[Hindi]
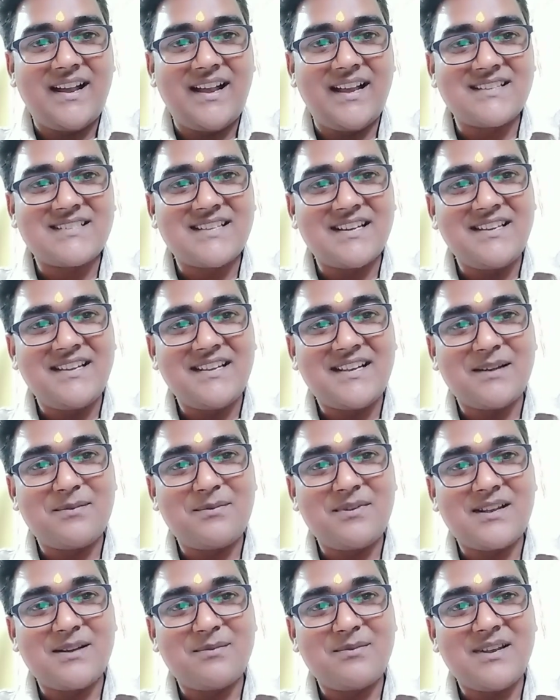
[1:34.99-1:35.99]
ऐसा ही
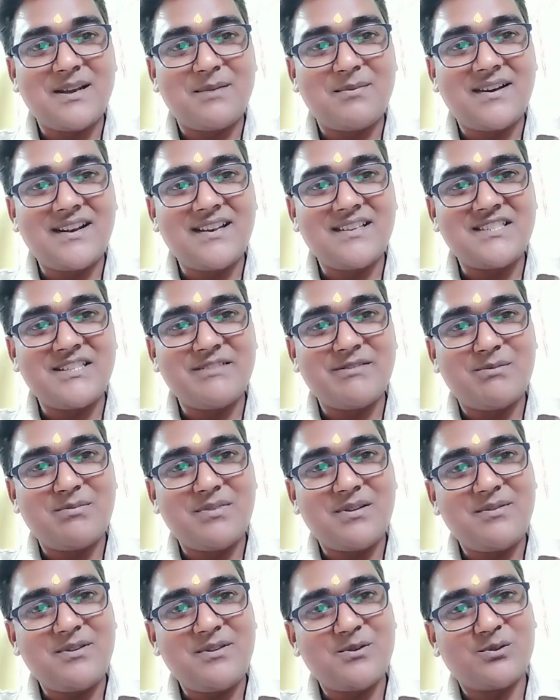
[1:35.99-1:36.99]
कभी कभी हमारे जीवन
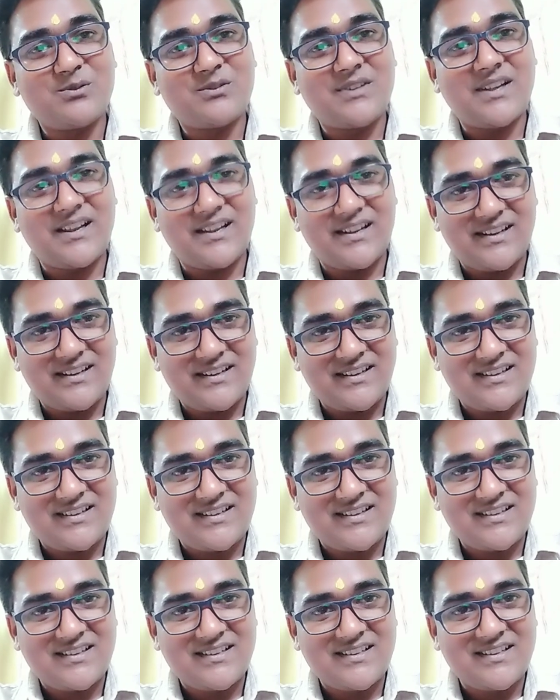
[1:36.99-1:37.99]
में भी होता है
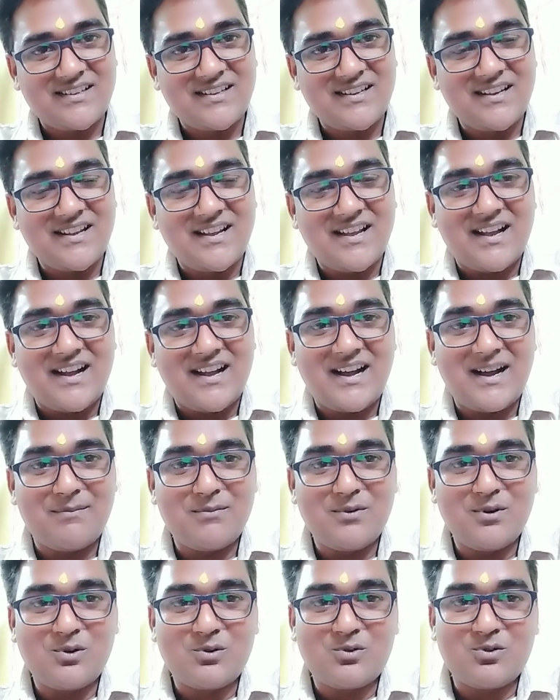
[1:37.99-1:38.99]
हम
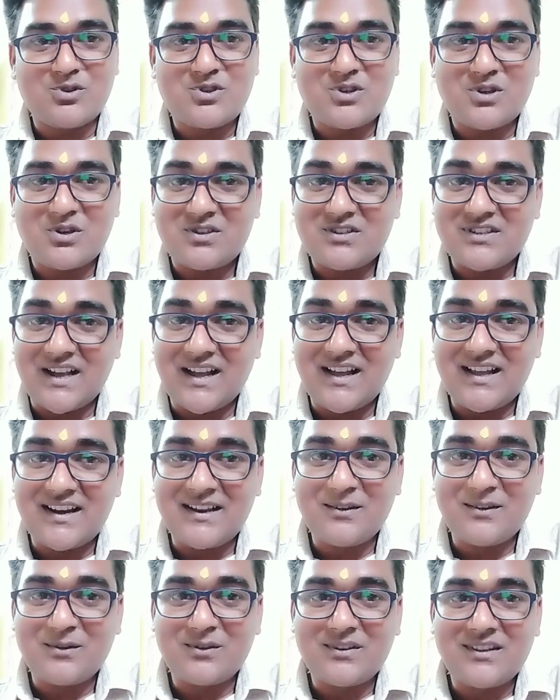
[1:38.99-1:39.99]
लोग कुछ चाह
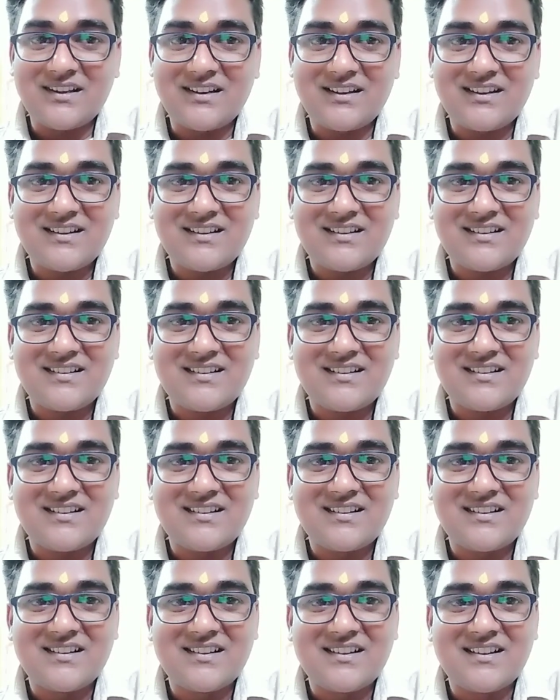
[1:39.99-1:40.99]
रहे होते हैं
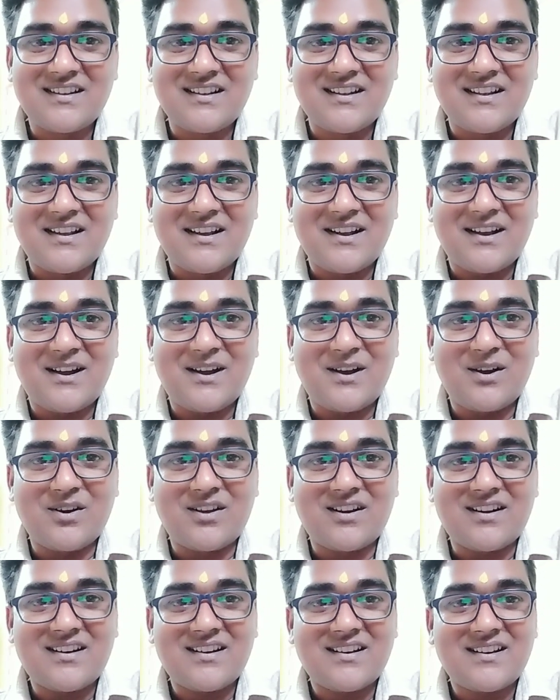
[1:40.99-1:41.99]

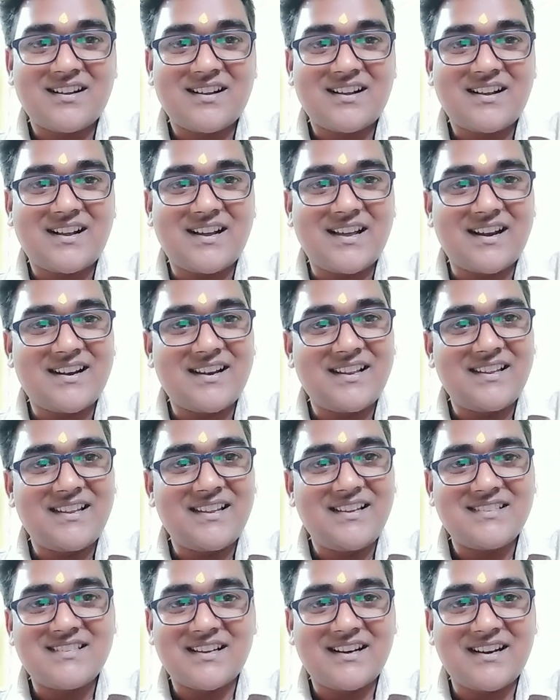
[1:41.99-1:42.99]
और कर
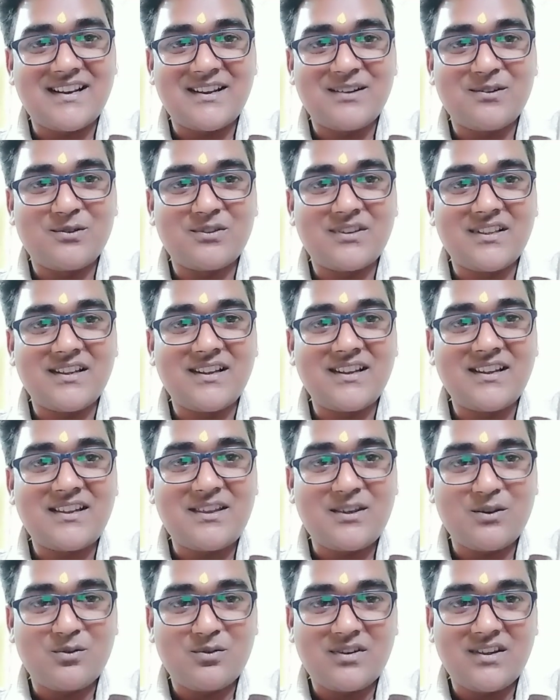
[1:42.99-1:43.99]
नहीं रहे होते हैं
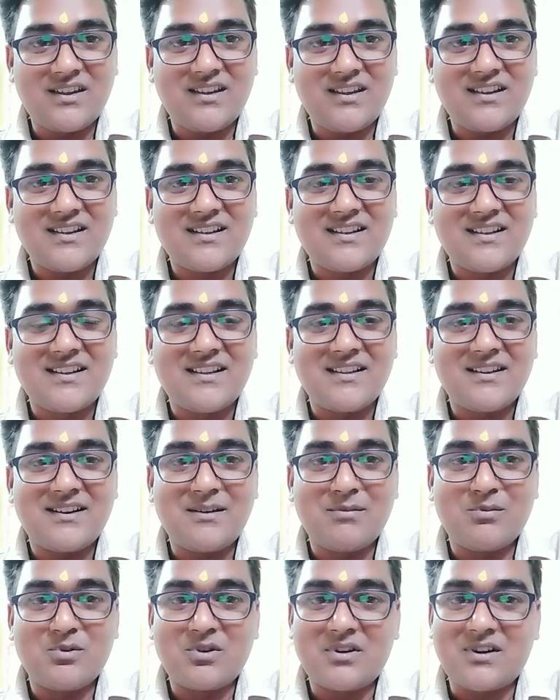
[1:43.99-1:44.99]
क्योंकि
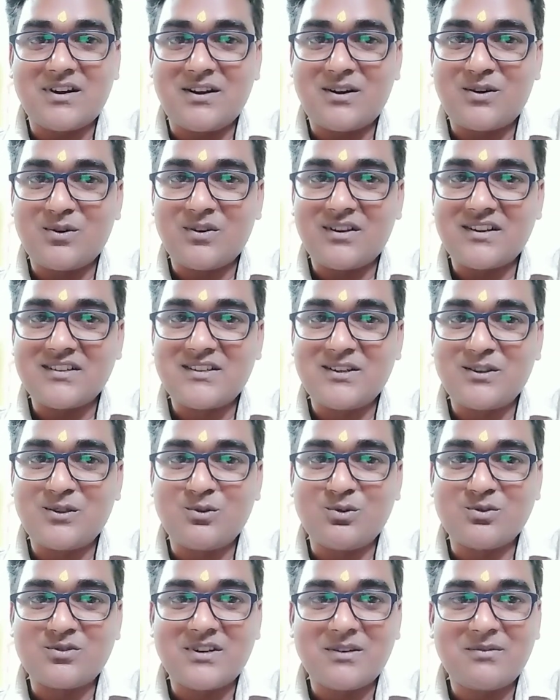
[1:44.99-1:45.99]
रिमोट कंट्रोल किसी
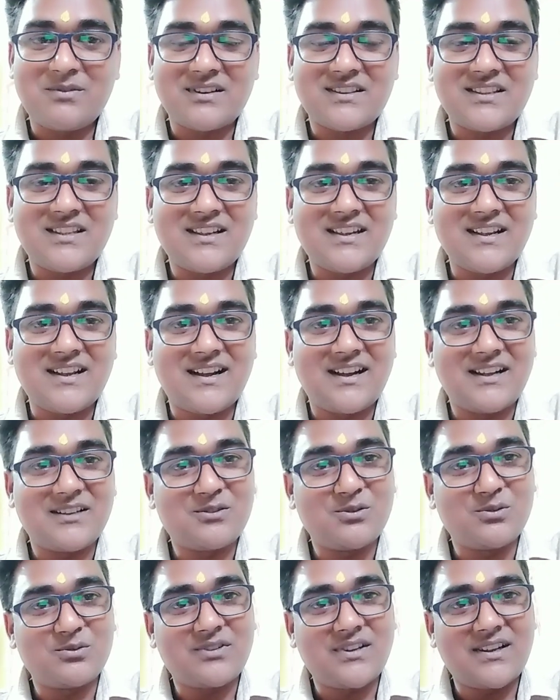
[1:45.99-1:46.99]
दूसरे व्यक्ति के हाथ
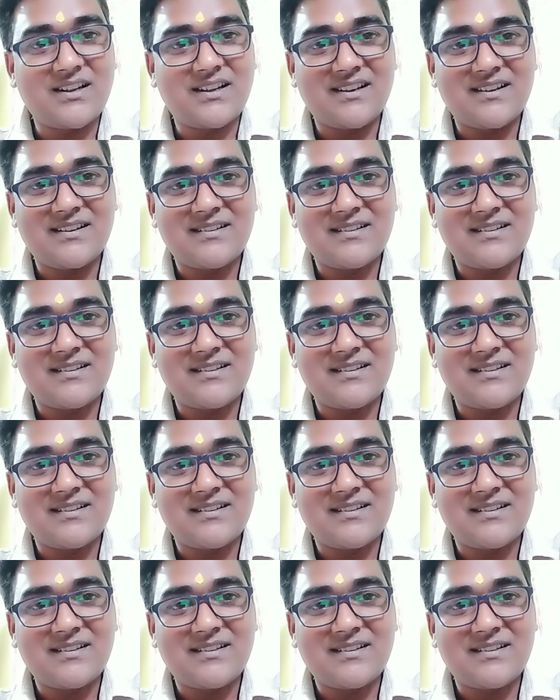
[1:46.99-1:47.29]
होता है